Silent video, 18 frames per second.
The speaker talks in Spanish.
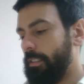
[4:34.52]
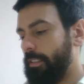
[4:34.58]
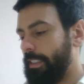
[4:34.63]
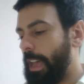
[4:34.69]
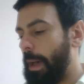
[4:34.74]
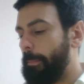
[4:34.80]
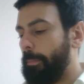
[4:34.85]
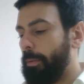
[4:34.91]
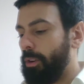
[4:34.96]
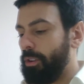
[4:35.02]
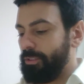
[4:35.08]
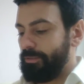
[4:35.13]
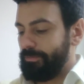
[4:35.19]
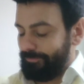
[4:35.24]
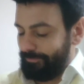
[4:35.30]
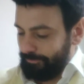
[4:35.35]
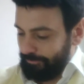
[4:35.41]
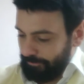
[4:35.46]

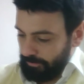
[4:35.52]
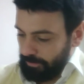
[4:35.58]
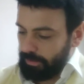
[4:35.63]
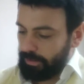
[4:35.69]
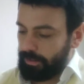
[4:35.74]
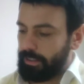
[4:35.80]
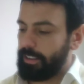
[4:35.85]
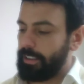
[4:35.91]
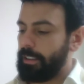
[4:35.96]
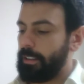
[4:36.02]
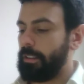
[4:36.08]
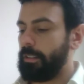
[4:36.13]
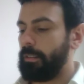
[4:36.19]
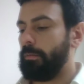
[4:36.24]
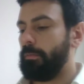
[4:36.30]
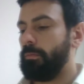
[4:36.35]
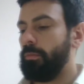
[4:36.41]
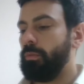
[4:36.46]
Tapón
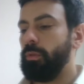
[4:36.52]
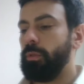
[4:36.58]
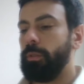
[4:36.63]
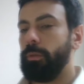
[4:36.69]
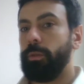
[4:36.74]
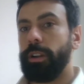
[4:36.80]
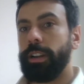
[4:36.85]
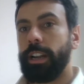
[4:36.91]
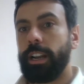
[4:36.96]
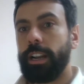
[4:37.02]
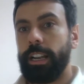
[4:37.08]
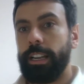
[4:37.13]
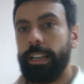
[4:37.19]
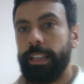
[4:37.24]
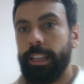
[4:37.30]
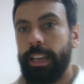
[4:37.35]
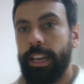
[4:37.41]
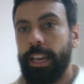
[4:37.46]
muy buena
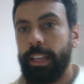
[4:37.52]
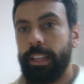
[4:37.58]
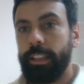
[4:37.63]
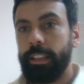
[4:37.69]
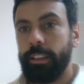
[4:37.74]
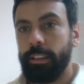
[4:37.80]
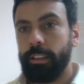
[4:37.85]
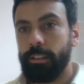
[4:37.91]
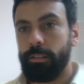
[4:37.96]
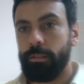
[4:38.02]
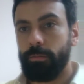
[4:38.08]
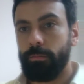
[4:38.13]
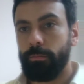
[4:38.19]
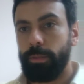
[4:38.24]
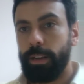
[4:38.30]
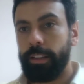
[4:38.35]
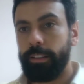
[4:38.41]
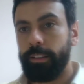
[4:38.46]
calidad,
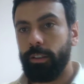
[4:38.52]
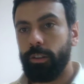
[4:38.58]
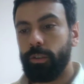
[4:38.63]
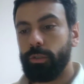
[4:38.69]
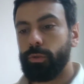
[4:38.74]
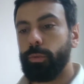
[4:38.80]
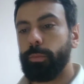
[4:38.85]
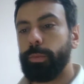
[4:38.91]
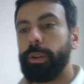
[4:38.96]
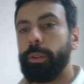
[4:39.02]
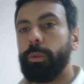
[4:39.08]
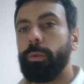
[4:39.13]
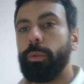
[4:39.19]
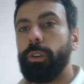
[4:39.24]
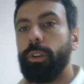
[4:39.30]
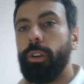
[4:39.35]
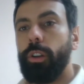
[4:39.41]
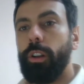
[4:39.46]
un plástico súper
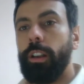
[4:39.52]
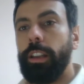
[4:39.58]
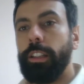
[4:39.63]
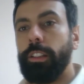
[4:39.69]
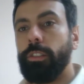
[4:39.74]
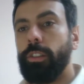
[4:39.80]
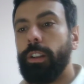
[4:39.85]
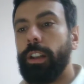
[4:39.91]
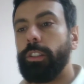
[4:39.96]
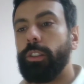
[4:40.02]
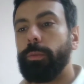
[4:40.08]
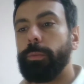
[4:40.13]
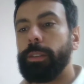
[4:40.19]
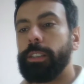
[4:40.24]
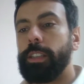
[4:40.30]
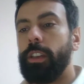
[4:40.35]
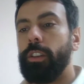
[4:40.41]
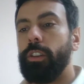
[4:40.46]
duro, lindo el
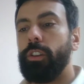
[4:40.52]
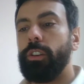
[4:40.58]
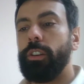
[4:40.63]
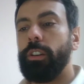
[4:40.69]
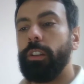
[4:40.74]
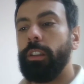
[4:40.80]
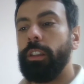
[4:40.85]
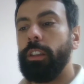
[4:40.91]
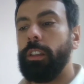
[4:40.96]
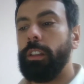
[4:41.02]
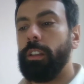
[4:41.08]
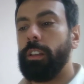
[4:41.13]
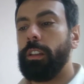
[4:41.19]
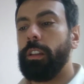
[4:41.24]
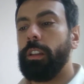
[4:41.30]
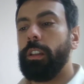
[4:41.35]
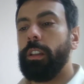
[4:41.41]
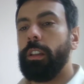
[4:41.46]
atomizador y
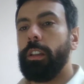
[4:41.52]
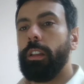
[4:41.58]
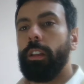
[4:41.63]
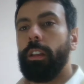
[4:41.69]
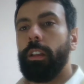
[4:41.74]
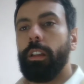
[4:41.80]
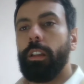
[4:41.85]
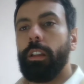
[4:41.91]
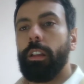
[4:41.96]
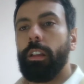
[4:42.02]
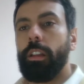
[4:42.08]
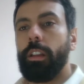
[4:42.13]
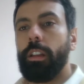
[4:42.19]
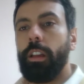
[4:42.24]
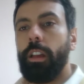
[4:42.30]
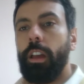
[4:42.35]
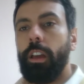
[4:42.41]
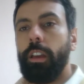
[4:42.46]

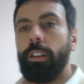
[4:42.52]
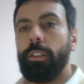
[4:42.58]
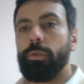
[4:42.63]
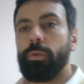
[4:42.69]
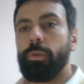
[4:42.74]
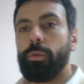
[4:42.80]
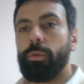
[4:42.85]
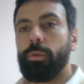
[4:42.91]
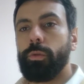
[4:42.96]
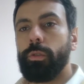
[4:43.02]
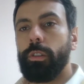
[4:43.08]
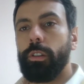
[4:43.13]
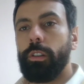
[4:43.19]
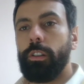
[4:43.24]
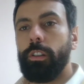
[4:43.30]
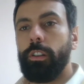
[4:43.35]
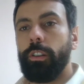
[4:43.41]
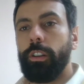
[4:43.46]
ahí su
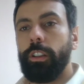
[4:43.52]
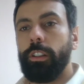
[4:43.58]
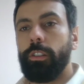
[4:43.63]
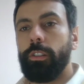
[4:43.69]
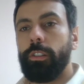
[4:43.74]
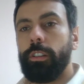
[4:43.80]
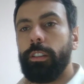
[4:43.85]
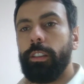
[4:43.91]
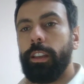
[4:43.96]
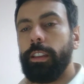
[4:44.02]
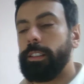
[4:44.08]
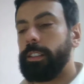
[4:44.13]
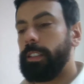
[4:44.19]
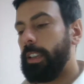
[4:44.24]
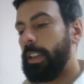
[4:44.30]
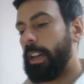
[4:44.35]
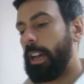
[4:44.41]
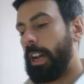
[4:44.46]
loguito de
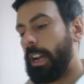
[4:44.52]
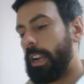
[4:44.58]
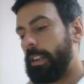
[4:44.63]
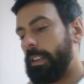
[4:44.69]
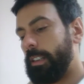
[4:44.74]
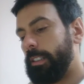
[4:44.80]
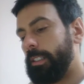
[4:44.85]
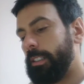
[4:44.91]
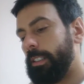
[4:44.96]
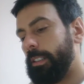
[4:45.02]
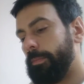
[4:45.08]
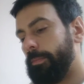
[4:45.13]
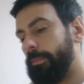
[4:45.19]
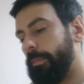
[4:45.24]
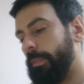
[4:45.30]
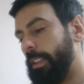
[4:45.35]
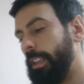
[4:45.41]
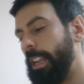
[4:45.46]
Daisy Arts.
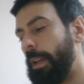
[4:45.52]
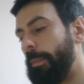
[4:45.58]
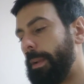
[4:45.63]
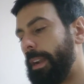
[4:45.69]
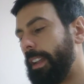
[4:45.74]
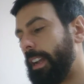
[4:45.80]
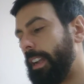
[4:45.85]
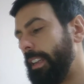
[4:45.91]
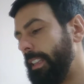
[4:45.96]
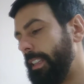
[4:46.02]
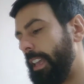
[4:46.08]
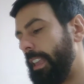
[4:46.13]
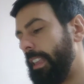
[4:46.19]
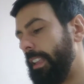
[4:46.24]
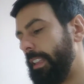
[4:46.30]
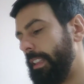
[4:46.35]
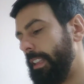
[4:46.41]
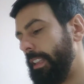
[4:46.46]
Y la margarita es
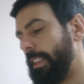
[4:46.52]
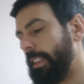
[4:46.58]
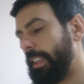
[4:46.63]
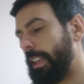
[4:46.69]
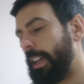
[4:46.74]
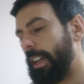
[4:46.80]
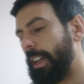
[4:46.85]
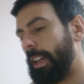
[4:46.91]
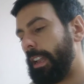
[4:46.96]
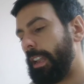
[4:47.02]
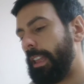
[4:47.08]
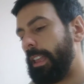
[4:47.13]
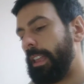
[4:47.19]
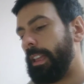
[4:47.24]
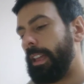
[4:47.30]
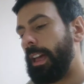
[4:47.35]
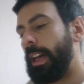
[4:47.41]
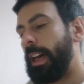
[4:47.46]
distinta a la
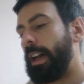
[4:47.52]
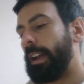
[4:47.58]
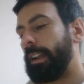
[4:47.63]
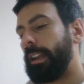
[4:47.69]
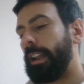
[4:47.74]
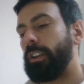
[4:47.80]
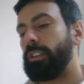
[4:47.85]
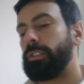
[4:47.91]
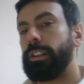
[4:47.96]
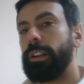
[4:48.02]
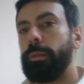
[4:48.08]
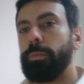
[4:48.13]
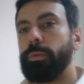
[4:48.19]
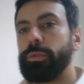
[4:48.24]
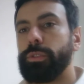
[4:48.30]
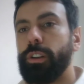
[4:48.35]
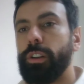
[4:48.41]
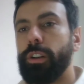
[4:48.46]
de... Ah, claro, se la
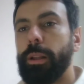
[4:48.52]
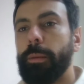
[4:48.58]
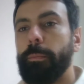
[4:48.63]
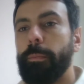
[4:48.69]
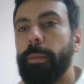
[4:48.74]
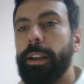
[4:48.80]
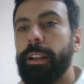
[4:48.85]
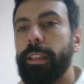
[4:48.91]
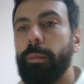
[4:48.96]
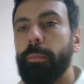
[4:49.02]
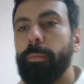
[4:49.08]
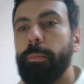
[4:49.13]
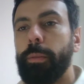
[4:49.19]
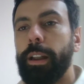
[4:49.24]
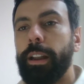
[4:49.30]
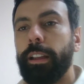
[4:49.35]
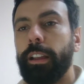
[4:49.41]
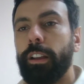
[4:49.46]
pusieron en verde
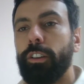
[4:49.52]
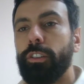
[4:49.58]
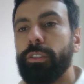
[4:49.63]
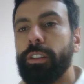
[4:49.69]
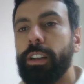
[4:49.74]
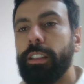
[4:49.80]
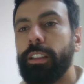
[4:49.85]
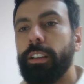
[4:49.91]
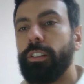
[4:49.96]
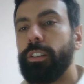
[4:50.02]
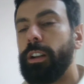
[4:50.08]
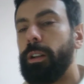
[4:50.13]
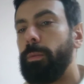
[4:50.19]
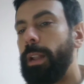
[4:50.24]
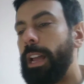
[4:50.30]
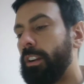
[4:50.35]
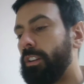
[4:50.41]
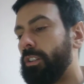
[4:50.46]
para que contraste con el
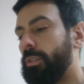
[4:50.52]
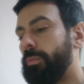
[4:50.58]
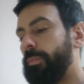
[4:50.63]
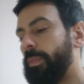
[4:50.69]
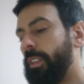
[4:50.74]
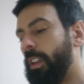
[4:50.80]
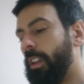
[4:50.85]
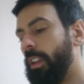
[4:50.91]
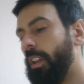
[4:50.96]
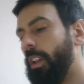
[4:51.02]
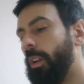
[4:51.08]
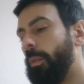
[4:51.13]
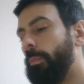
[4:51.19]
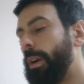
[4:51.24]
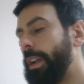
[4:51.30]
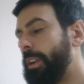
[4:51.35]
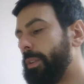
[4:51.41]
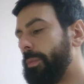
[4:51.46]
blanco.
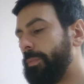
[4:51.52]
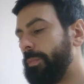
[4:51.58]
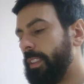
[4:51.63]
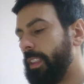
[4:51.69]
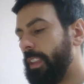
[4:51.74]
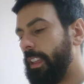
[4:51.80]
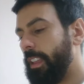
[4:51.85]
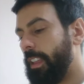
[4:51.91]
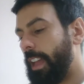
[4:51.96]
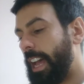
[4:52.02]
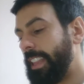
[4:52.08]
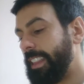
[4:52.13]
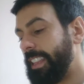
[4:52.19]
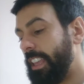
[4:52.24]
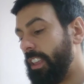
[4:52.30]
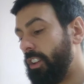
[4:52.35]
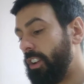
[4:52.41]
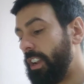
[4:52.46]
Bueno,
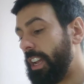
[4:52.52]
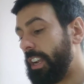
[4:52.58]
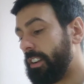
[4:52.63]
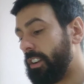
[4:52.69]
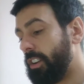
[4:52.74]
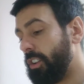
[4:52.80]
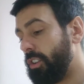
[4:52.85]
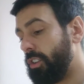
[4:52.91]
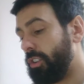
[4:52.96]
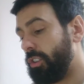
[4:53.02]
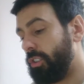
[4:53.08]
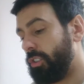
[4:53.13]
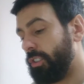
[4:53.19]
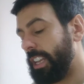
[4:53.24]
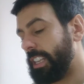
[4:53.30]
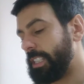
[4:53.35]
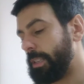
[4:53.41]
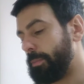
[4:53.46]
antes de olerlo,
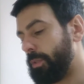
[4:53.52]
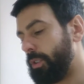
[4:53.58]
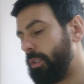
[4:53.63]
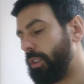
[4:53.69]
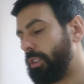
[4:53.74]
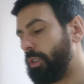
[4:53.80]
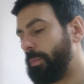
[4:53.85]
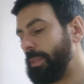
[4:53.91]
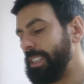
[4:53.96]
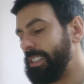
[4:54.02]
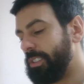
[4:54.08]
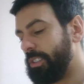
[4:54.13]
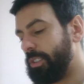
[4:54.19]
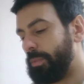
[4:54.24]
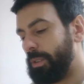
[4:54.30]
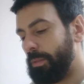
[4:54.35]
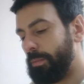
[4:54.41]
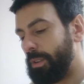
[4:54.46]
¿o qué hacemos? ¿Lo
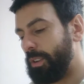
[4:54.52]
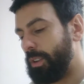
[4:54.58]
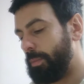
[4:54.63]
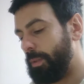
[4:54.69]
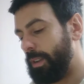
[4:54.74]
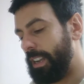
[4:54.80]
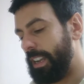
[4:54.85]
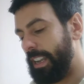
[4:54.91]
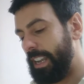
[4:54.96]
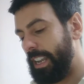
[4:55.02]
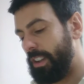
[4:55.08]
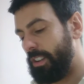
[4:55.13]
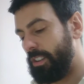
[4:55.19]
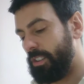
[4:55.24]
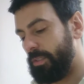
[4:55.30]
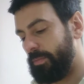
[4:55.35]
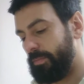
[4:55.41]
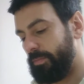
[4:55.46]
atomizo primero y después les
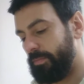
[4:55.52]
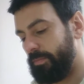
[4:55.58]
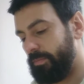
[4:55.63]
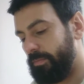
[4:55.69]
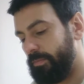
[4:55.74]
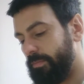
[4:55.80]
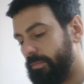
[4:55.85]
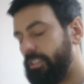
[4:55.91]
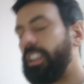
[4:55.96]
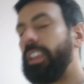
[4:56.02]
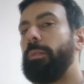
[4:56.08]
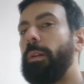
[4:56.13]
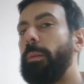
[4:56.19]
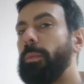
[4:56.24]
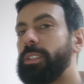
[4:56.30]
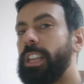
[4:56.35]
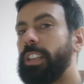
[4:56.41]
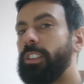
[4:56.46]
leo? Sí,
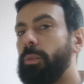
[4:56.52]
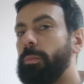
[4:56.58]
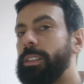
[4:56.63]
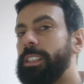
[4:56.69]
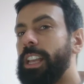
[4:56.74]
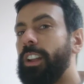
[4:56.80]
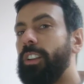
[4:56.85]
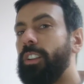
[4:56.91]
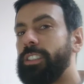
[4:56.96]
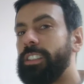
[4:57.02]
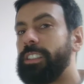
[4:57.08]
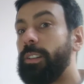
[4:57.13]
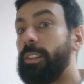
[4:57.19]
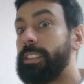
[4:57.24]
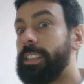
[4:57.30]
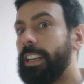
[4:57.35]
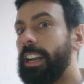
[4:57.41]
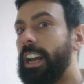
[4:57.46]
vamos a atomizarlo así se
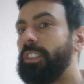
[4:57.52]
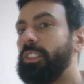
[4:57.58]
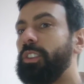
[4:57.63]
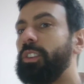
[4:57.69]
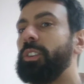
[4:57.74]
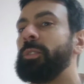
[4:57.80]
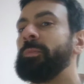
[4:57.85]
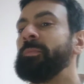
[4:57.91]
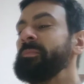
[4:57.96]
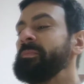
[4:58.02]
va secando.